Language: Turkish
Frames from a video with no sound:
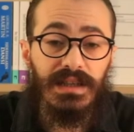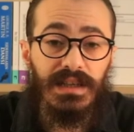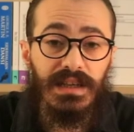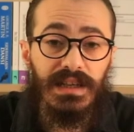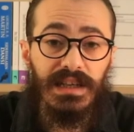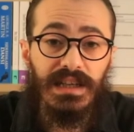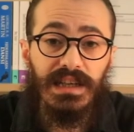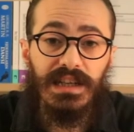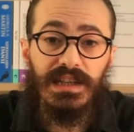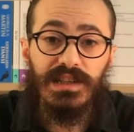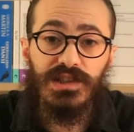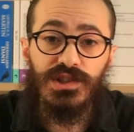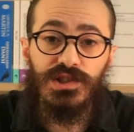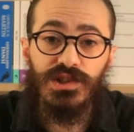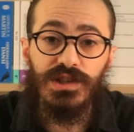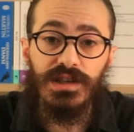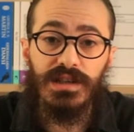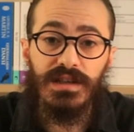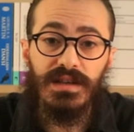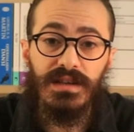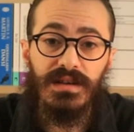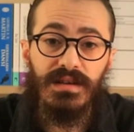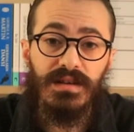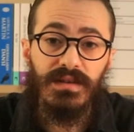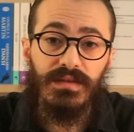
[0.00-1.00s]
dediği ilk
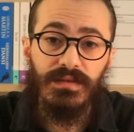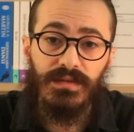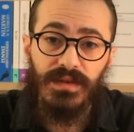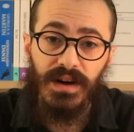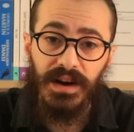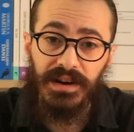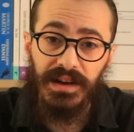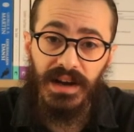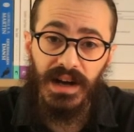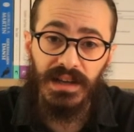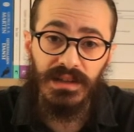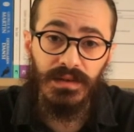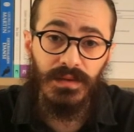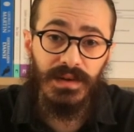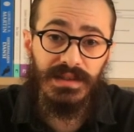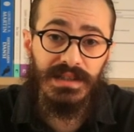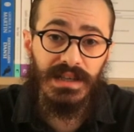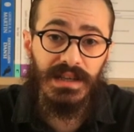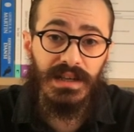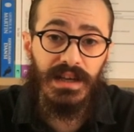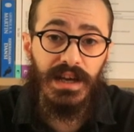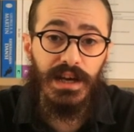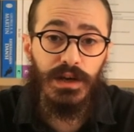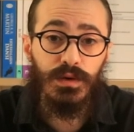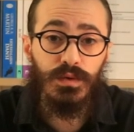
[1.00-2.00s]
şiiri feryadı
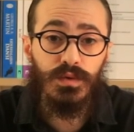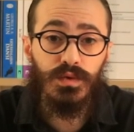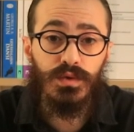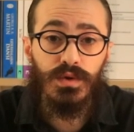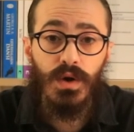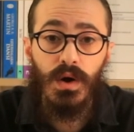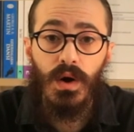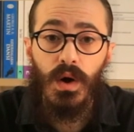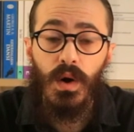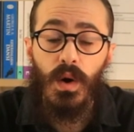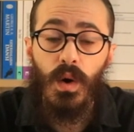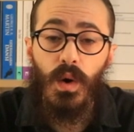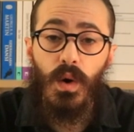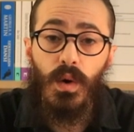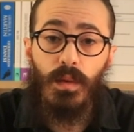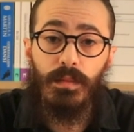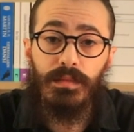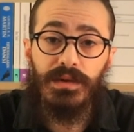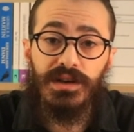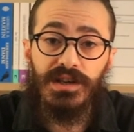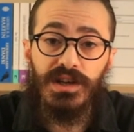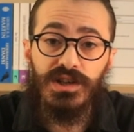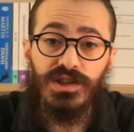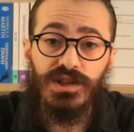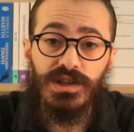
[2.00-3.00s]
vatanı henüz
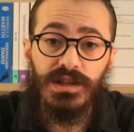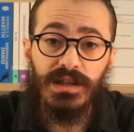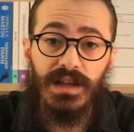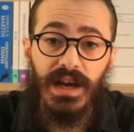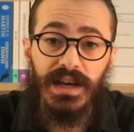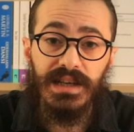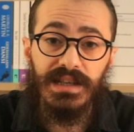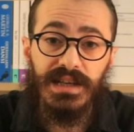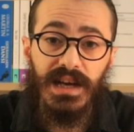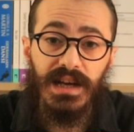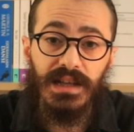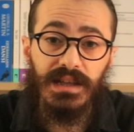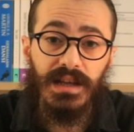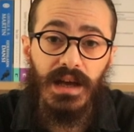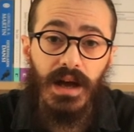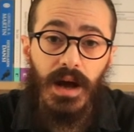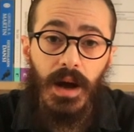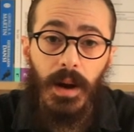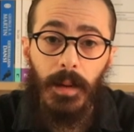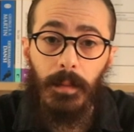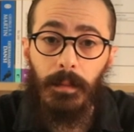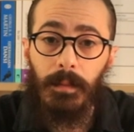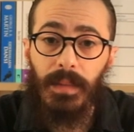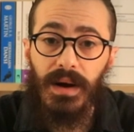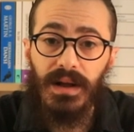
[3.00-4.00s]
11 yaşındayken
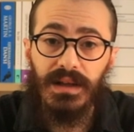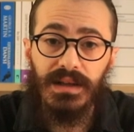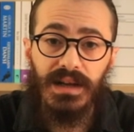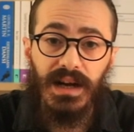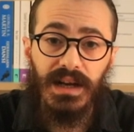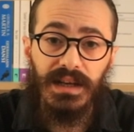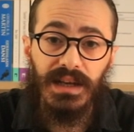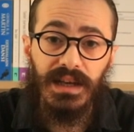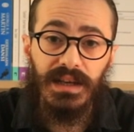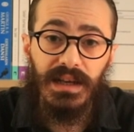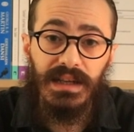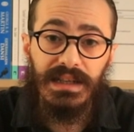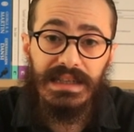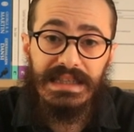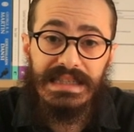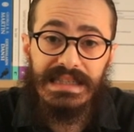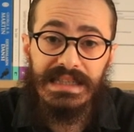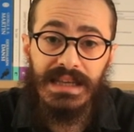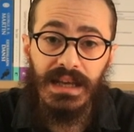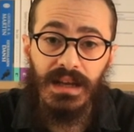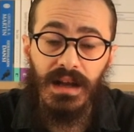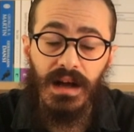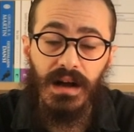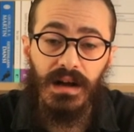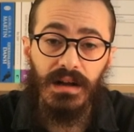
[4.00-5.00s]
Balkan
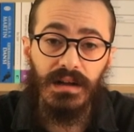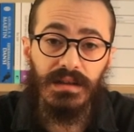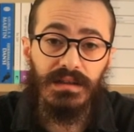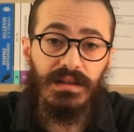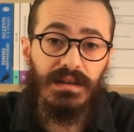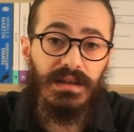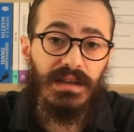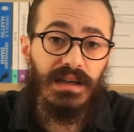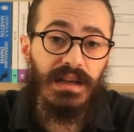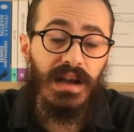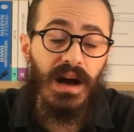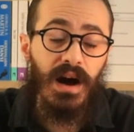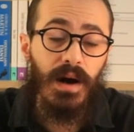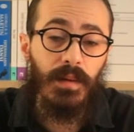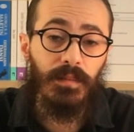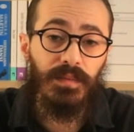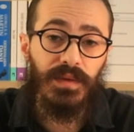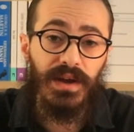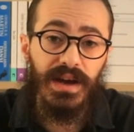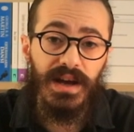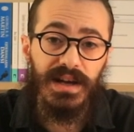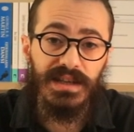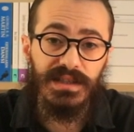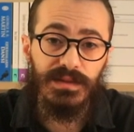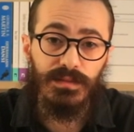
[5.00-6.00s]
yenilgisinden aldığı
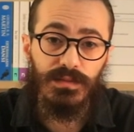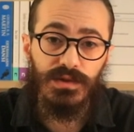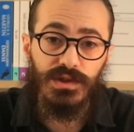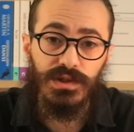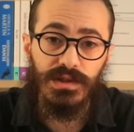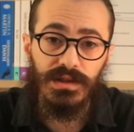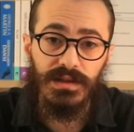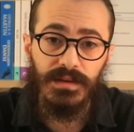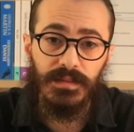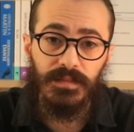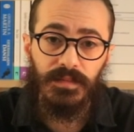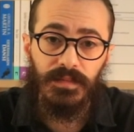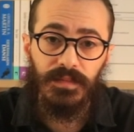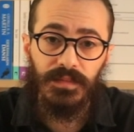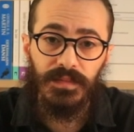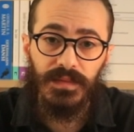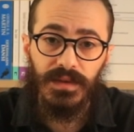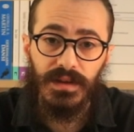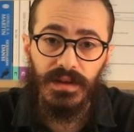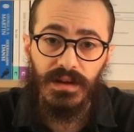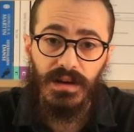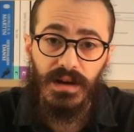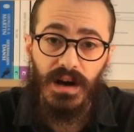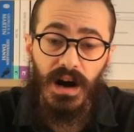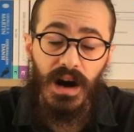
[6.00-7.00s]
ilhamla yazmıştı.
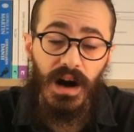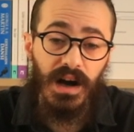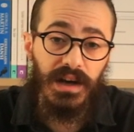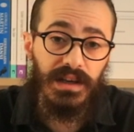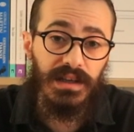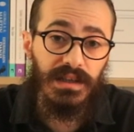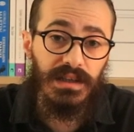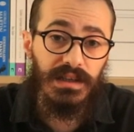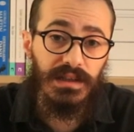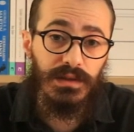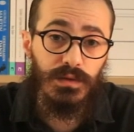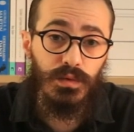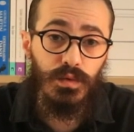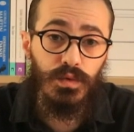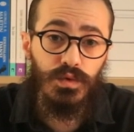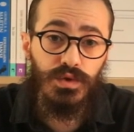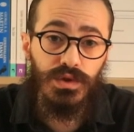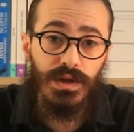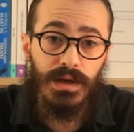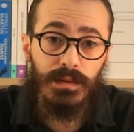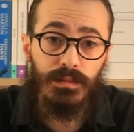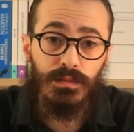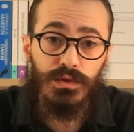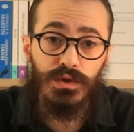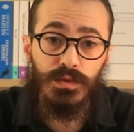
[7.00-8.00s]
Aynı yıl
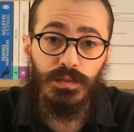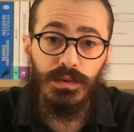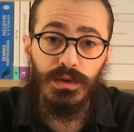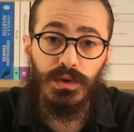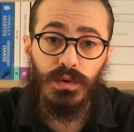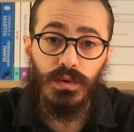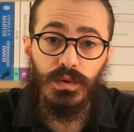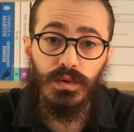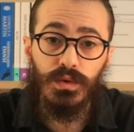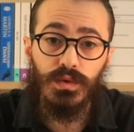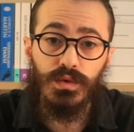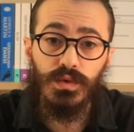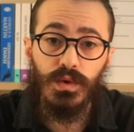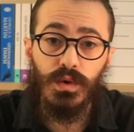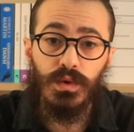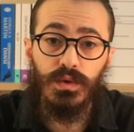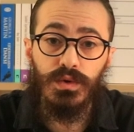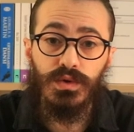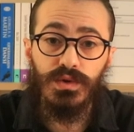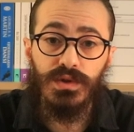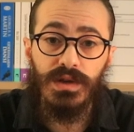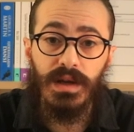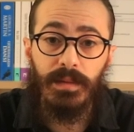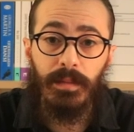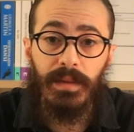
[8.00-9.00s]
3 Temmuz
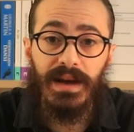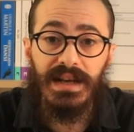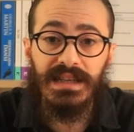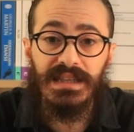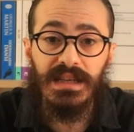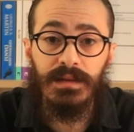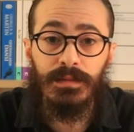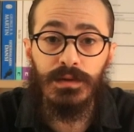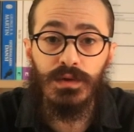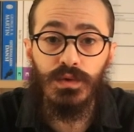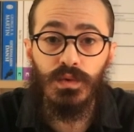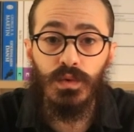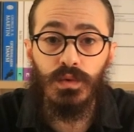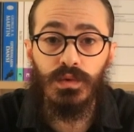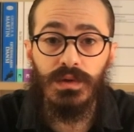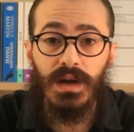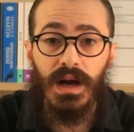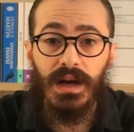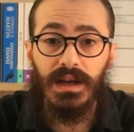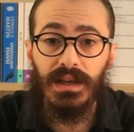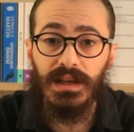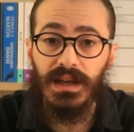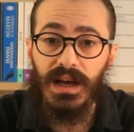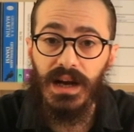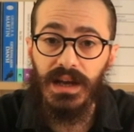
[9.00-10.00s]
1913'te Mektebi
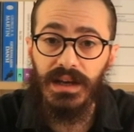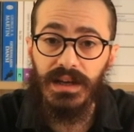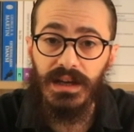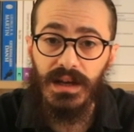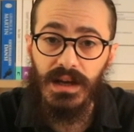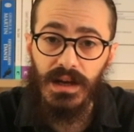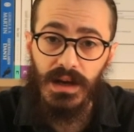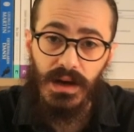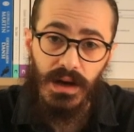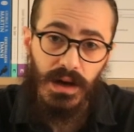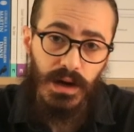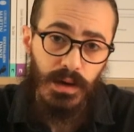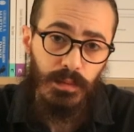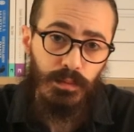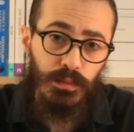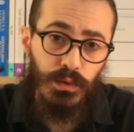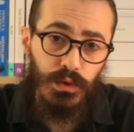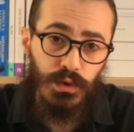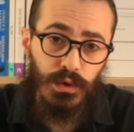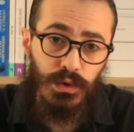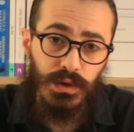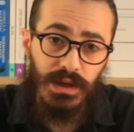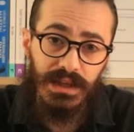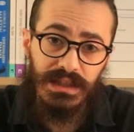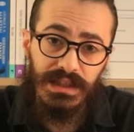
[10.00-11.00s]
Sultanı yani
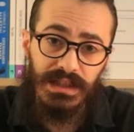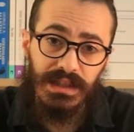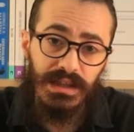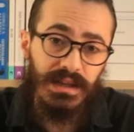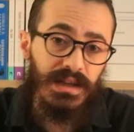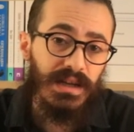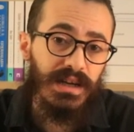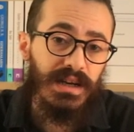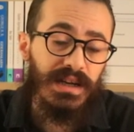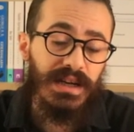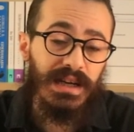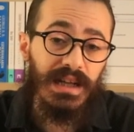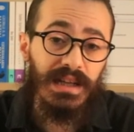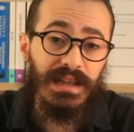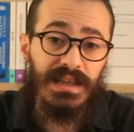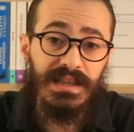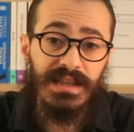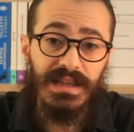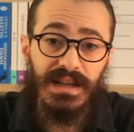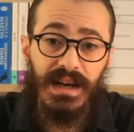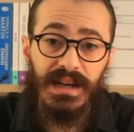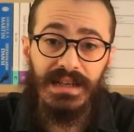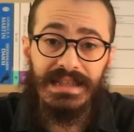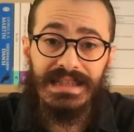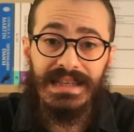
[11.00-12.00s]
bugün adı
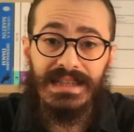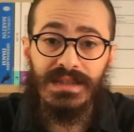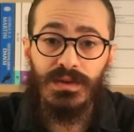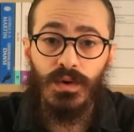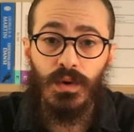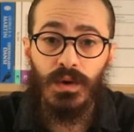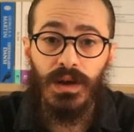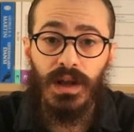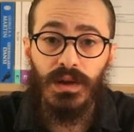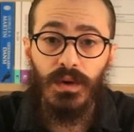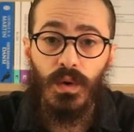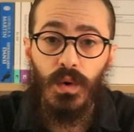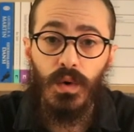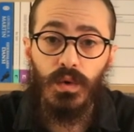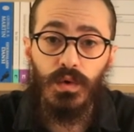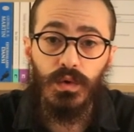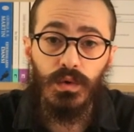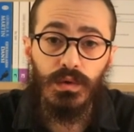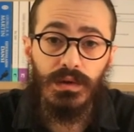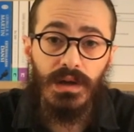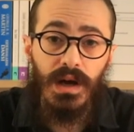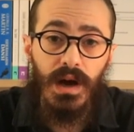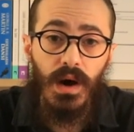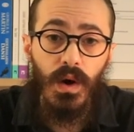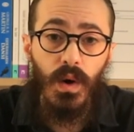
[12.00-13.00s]
Galatasaray Lisesi olan
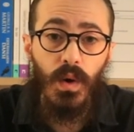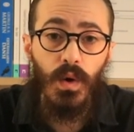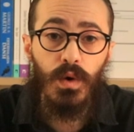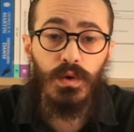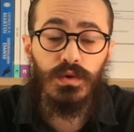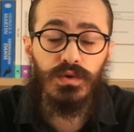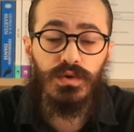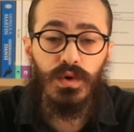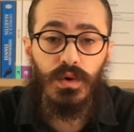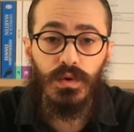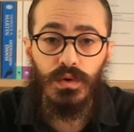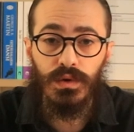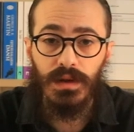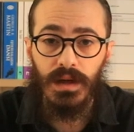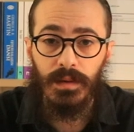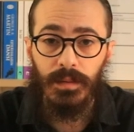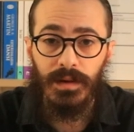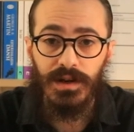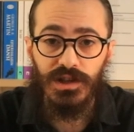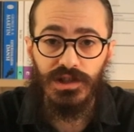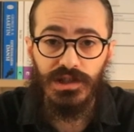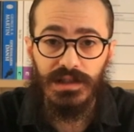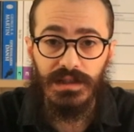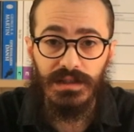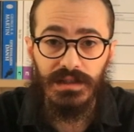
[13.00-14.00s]
okulda ortaokula
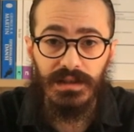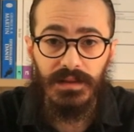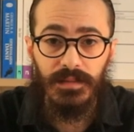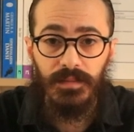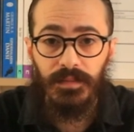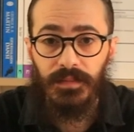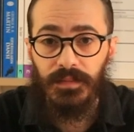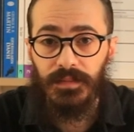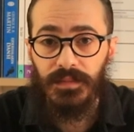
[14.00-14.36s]
başladı.